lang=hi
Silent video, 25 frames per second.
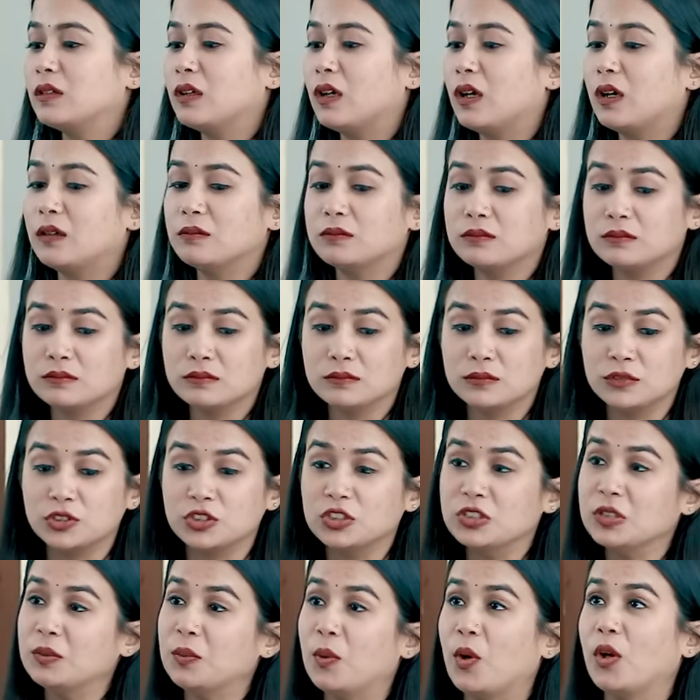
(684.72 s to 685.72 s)
आ,
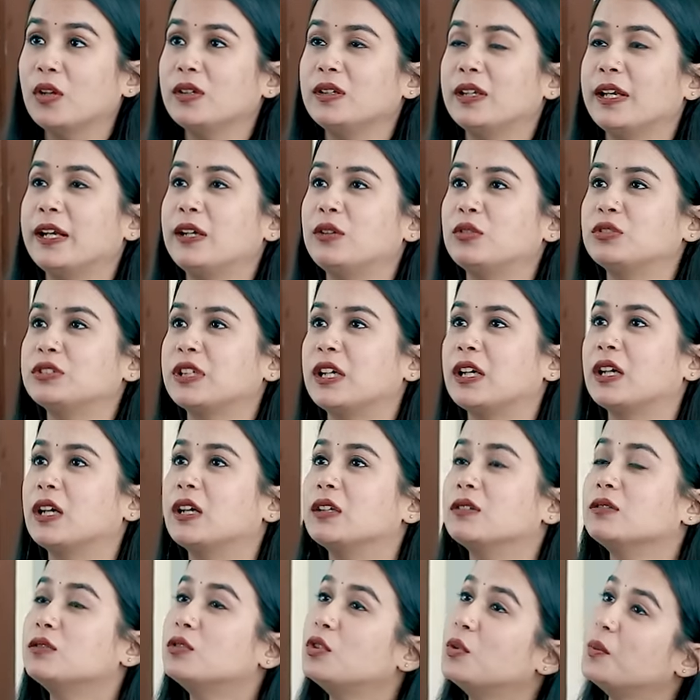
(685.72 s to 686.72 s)
मुझे ना तो बहुत लेट हो
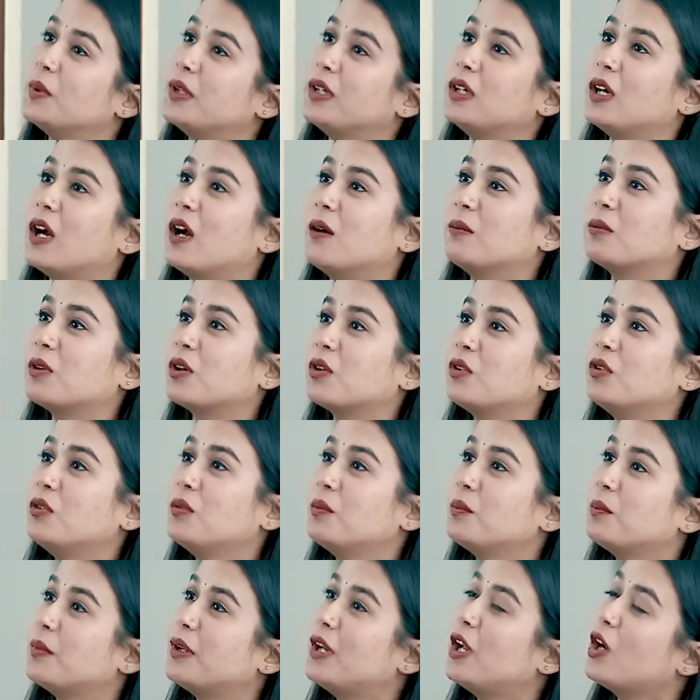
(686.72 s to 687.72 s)
जाएगा तुम एक काम करो
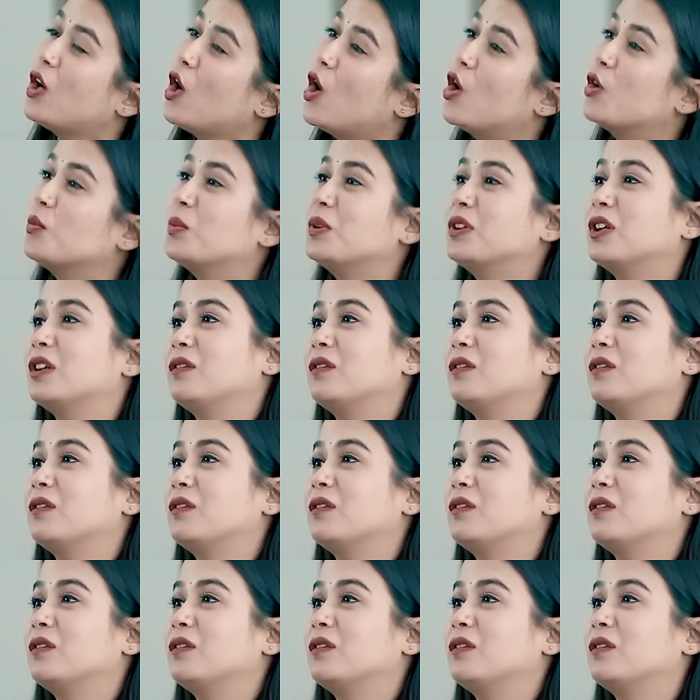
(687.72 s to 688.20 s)
मेरे अकाउंट में